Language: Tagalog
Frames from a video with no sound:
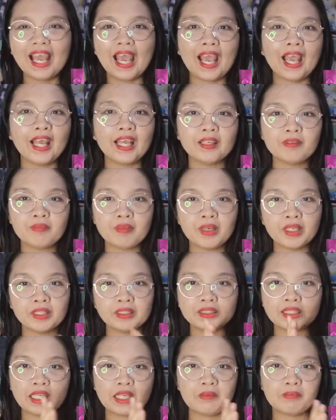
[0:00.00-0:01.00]
And
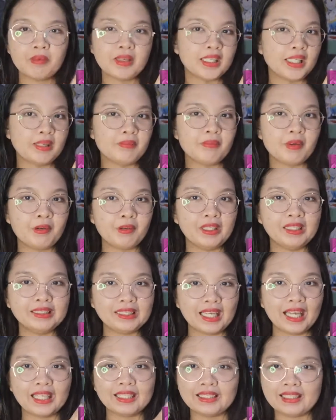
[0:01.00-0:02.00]
meron tayo pag-giveaway
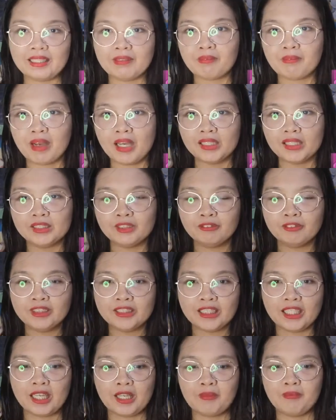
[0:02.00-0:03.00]
sa ating mga
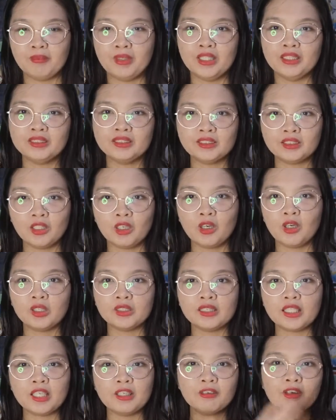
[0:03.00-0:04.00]
subscribers. So,
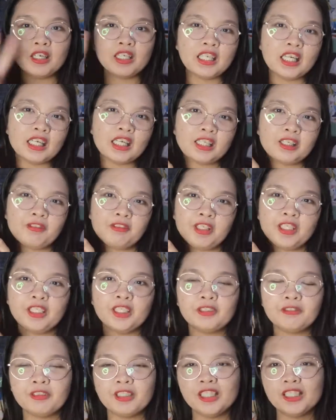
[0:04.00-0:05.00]
dalawang lucky
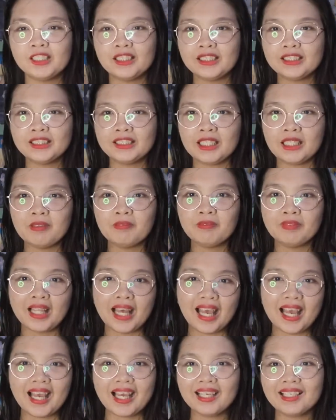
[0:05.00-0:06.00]
winner will receive
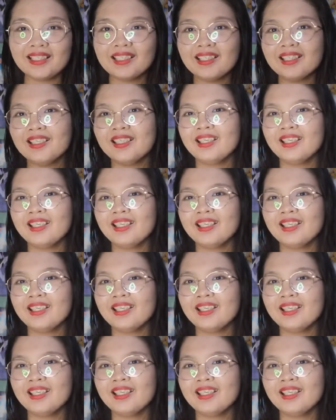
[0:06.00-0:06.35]
ng